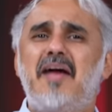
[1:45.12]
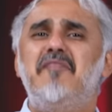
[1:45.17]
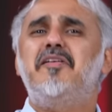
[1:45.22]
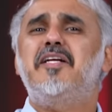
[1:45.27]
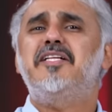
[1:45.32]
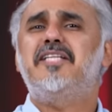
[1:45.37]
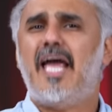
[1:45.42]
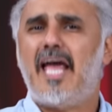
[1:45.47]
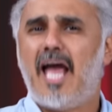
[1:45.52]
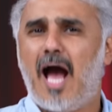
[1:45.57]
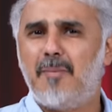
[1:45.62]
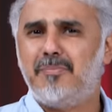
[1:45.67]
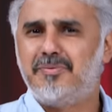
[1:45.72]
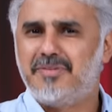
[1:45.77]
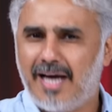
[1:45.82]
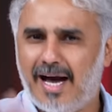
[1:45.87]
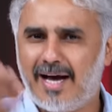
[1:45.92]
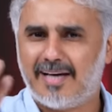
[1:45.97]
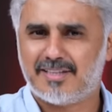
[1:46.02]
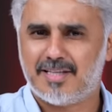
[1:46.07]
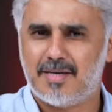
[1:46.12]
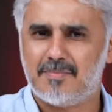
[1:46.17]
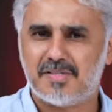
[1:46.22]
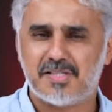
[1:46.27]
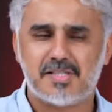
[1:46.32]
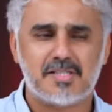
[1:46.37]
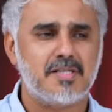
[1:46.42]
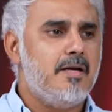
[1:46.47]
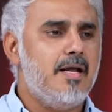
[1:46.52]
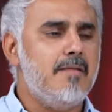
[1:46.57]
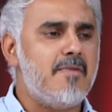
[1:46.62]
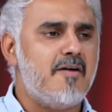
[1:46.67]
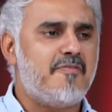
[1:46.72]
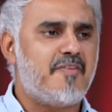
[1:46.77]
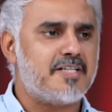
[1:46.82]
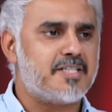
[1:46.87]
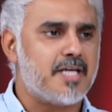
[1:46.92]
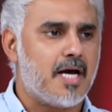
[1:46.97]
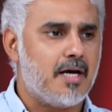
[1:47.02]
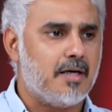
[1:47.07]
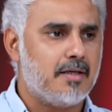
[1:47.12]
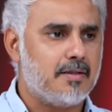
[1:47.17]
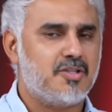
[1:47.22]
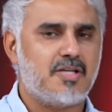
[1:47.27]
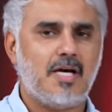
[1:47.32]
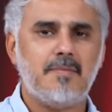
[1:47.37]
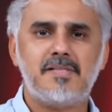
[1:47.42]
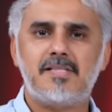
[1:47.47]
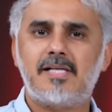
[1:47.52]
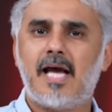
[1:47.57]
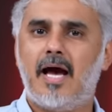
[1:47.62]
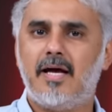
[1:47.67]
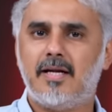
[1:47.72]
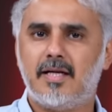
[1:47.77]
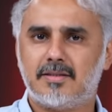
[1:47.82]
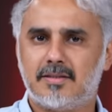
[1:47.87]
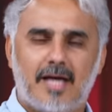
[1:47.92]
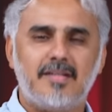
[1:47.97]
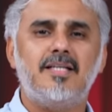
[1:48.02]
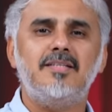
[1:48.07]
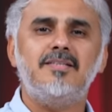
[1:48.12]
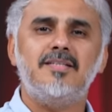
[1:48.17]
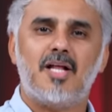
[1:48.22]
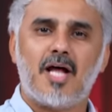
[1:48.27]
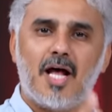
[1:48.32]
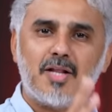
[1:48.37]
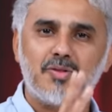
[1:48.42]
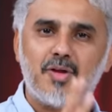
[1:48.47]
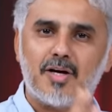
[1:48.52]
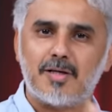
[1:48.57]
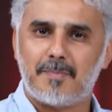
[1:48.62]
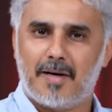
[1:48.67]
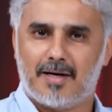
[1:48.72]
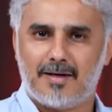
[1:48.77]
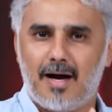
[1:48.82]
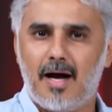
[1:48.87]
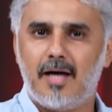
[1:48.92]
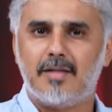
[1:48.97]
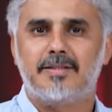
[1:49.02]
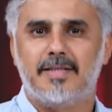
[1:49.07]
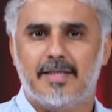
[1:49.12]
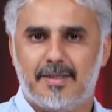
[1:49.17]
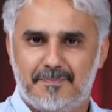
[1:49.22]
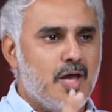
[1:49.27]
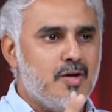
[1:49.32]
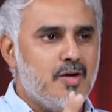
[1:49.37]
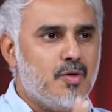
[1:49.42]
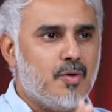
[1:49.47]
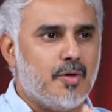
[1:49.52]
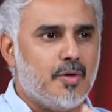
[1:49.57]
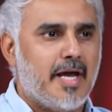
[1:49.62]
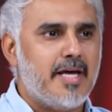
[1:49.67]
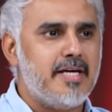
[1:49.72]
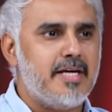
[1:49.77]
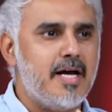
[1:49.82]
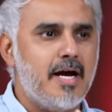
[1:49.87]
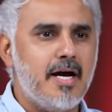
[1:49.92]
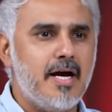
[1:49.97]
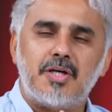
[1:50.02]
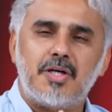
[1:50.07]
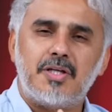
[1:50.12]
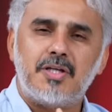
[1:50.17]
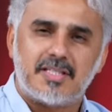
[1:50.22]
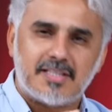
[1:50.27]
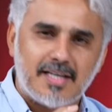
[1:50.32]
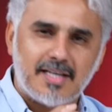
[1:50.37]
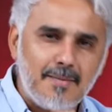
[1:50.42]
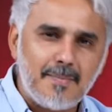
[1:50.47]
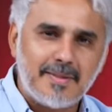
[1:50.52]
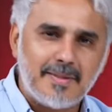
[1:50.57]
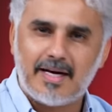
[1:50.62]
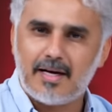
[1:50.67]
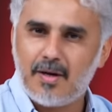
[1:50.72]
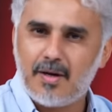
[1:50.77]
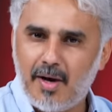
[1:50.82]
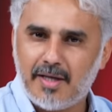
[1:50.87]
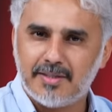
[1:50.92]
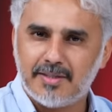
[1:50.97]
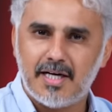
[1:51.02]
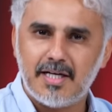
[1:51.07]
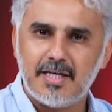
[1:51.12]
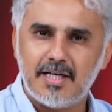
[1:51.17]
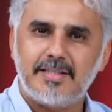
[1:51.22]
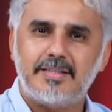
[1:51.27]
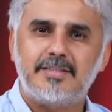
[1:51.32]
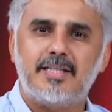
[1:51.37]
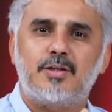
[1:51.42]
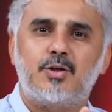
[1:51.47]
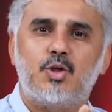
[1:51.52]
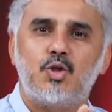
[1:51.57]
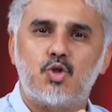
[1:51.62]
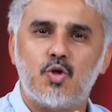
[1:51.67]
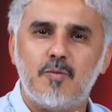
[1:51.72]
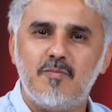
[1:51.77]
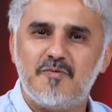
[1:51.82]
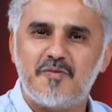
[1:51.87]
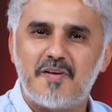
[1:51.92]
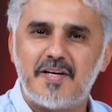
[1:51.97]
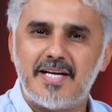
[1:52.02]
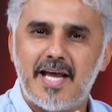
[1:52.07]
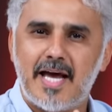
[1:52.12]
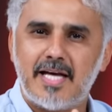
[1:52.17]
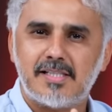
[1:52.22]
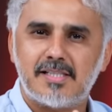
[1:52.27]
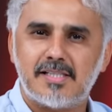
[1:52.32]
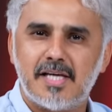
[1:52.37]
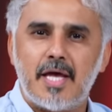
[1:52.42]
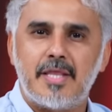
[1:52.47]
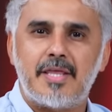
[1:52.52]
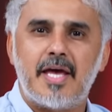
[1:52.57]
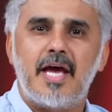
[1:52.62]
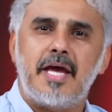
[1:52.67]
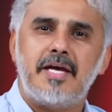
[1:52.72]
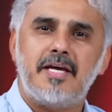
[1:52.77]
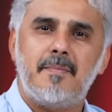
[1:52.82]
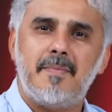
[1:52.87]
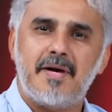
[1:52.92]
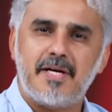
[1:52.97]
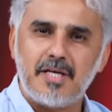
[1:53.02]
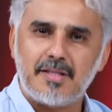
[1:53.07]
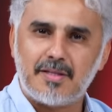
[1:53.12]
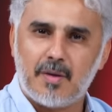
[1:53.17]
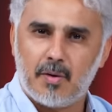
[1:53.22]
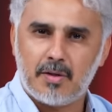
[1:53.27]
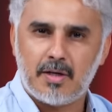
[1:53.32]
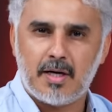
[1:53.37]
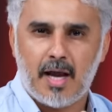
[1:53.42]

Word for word: افري داي هبد حق شمس لما فجاه شمس قالت ادتنا الضربه القاضيه انه هي اذا سلمت على واحده تقدر تشم في الناس اذا هي مريضه ولا